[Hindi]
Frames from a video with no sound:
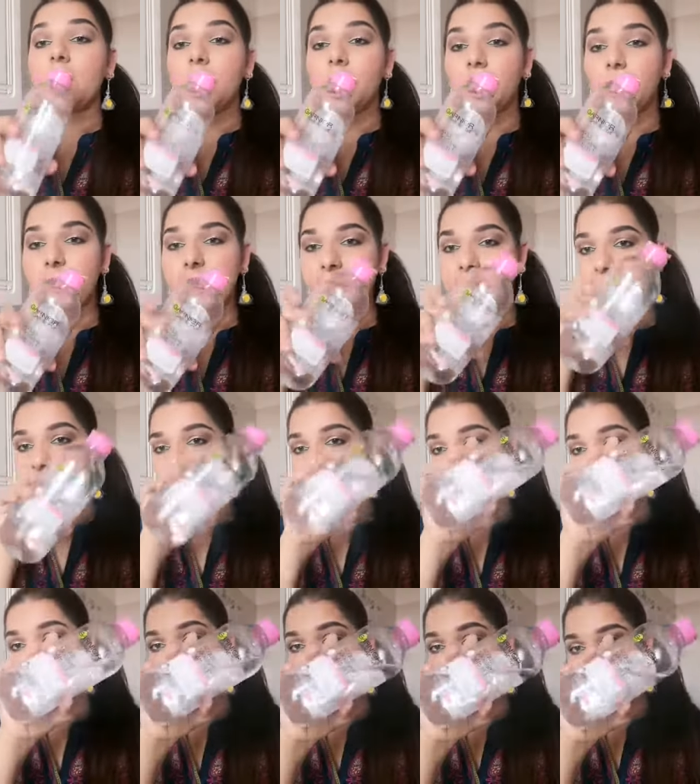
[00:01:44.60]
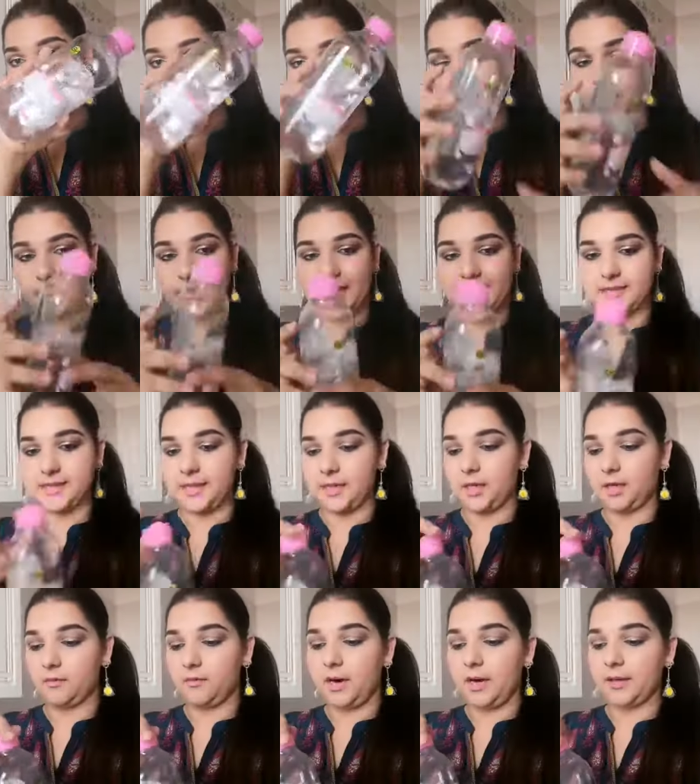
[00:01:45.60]
और मैं ले रही हूँ गार्नियर का
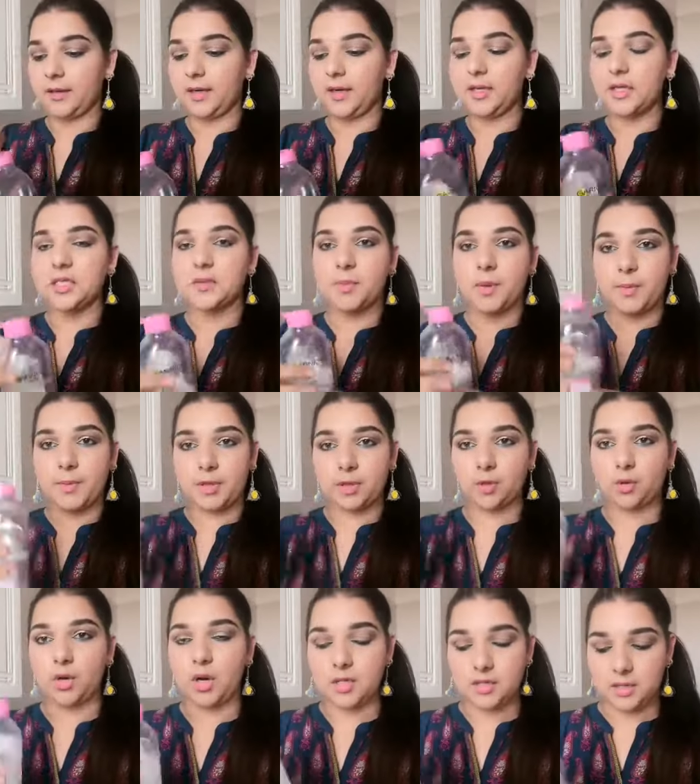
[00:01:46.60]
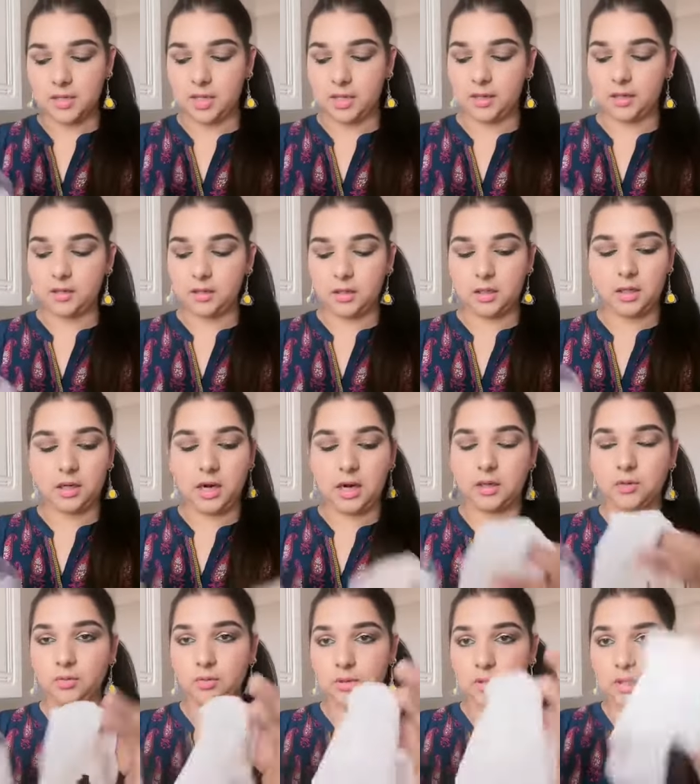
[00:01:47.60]
माइसेलर वाटर इस पर मैं थोड़ा सा लगा
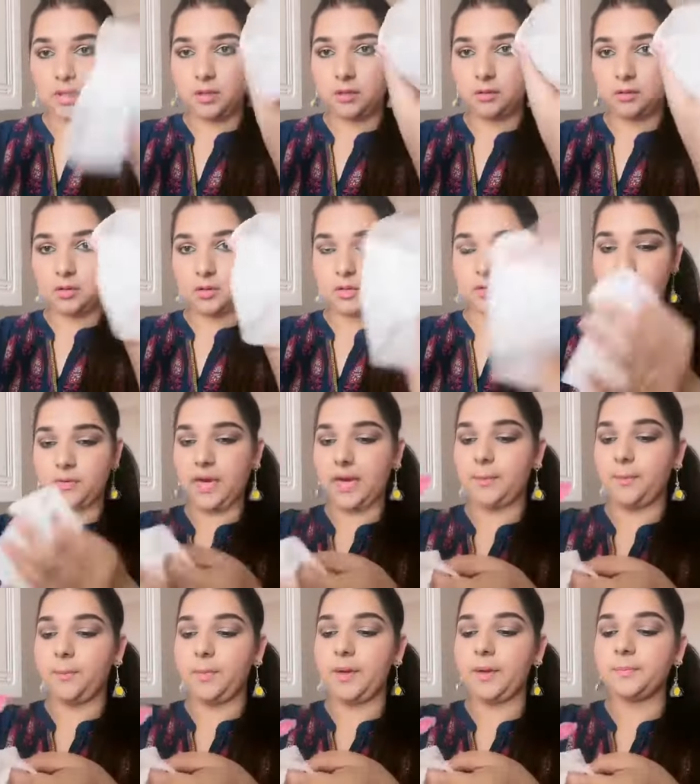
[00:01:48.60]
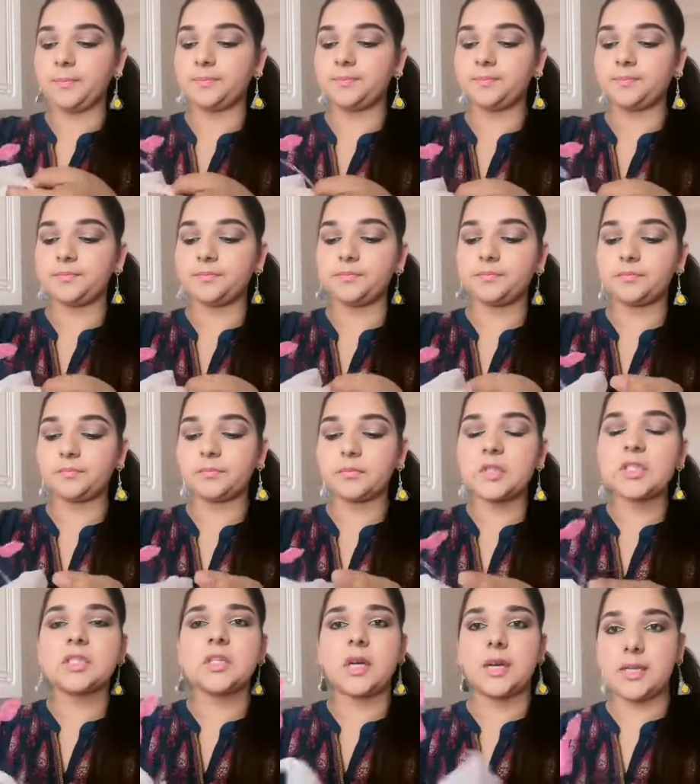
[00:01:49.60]
लूंगी वाइप पे
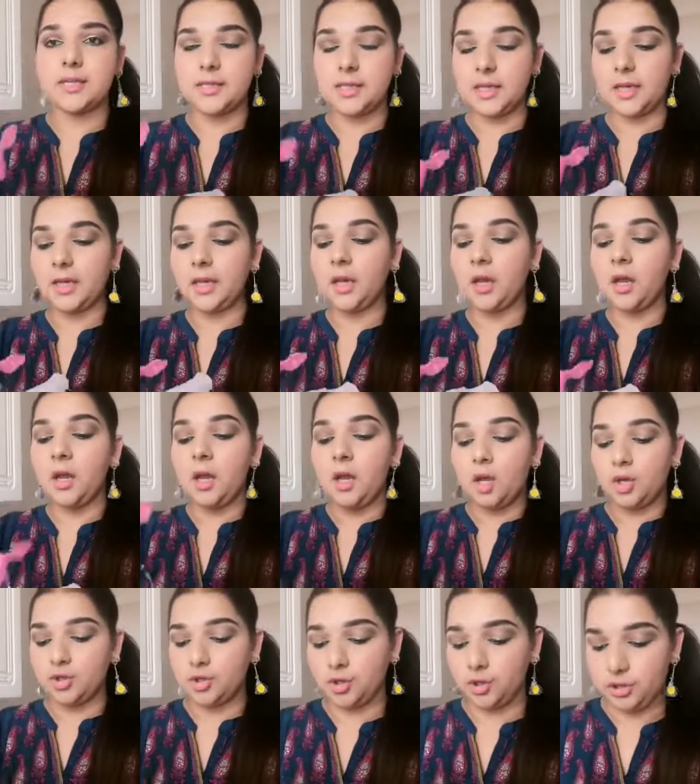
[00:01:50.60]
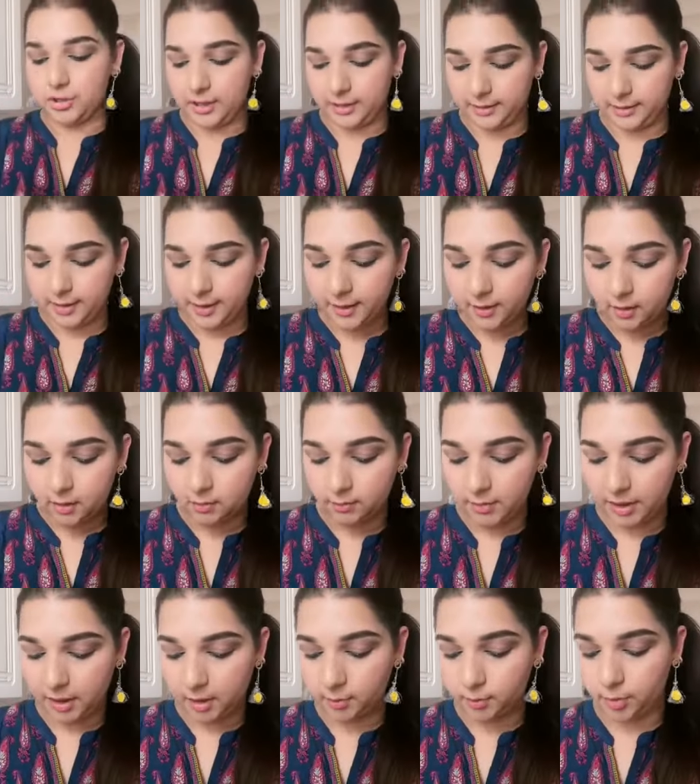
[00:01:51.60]
इस तरह इजीली जो हो जाता है
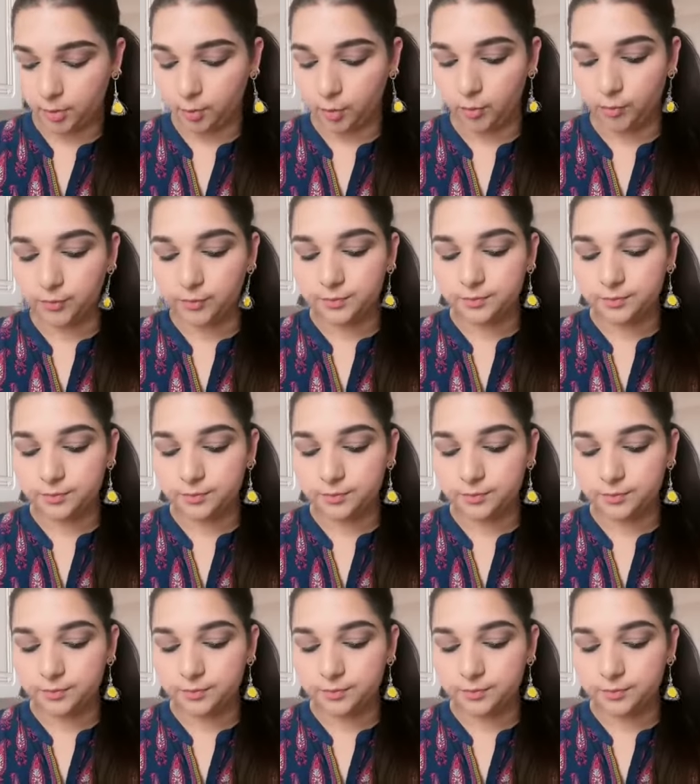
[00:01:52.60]
मेकअप